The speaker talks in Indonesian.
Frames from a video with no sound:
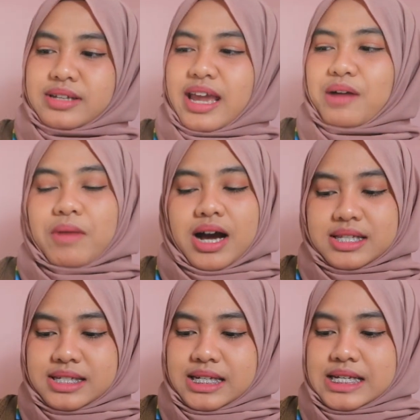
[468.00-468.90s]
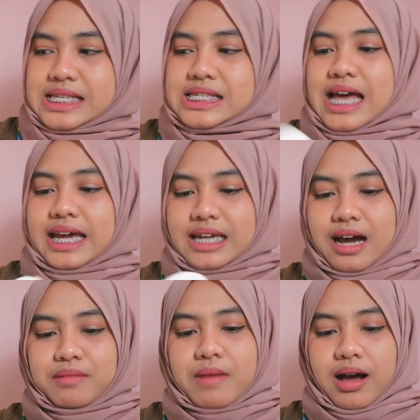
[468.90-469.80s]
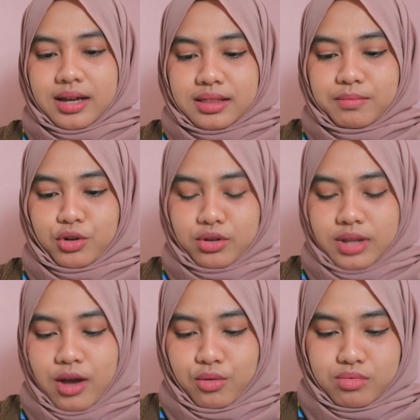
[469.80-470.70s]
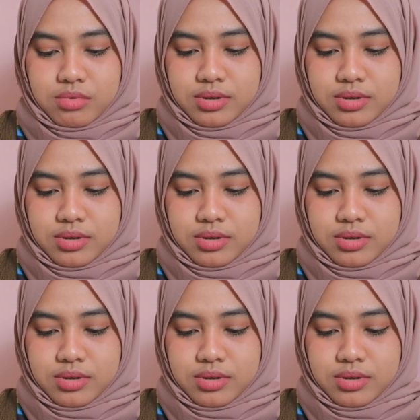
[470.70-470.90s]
sayang banget sih sayang banget menurut aku